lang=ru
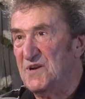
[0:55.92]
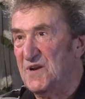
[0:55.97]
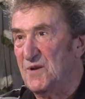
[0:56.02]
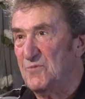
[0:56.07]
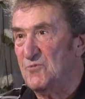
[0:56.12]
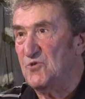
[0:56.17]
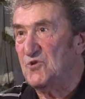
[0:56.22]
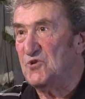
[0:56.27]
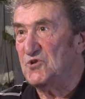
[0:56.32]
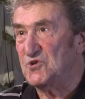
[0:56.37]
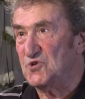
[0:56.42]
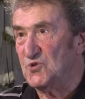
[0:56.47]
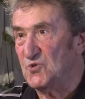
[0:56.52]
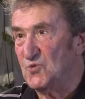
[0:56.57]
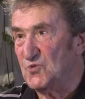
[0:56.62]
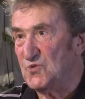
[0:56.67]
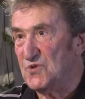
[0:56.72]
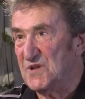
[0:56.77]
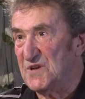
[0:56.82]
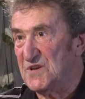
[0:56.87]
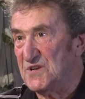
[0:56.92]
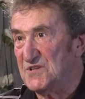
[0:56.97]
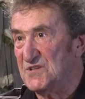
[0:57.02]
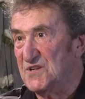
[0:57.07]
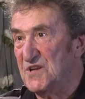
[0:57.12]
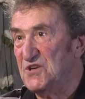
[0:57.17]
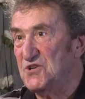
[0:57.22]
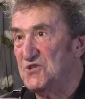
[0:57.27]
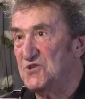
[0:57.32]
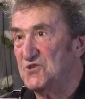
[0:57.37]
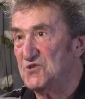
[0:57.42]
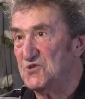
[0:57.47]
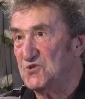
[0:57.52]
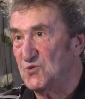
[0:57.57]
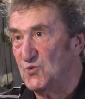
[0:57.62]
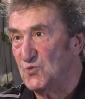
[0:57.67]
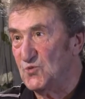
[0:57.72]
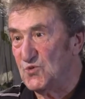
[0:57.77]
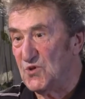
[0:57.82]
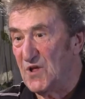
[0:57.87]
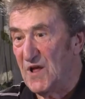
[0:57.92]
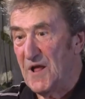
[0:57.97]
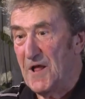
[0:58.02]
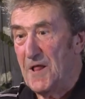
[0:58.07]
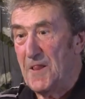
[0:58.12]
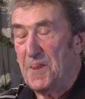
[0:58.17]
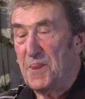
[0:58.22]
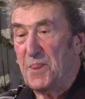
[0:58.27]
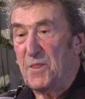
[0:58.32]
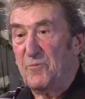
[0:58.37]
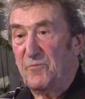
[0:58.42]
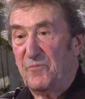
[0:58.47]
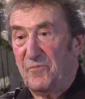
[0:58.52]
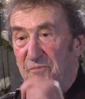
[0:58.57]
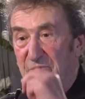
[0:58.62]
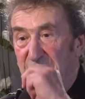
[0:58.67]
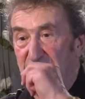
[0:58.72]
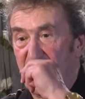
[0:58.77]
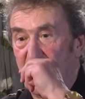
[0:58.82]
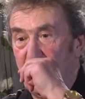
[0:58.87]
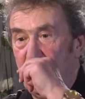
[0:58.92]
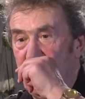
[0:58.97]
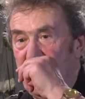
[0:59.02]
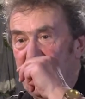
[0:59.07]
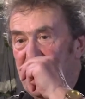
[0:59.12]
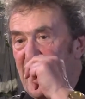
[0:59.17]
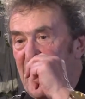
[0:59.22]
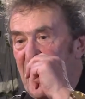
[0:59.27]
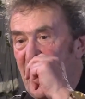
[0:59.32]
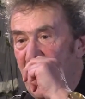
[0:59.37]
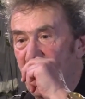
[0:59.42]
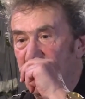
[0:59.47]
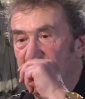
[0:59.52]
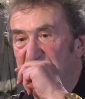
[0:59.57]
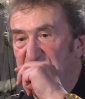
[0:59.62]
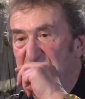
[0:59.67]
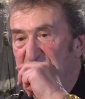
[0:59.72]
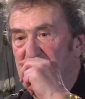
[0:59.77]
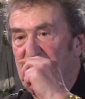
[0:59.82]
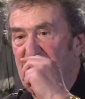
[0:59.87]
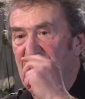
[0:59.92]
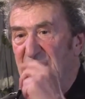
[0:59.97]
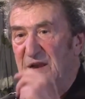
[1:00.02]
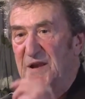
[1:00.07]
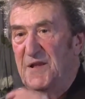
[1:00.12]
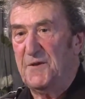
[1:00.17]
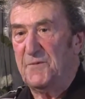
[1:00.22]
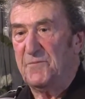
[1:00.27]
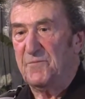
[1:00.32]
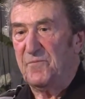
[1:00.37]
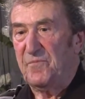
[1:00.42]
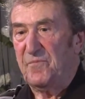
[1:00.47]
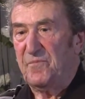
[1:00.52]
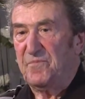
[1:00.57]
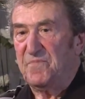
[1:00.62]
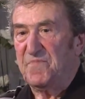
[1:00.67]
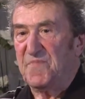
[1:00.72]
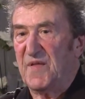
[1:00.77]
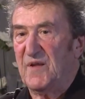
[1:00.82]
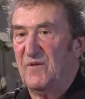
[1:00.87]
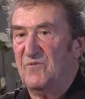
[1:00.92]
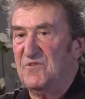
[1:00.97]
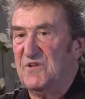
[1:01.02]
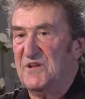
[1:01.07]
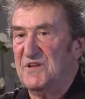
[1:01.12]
надо мной суд, настоящий суд. Меня обвиняли в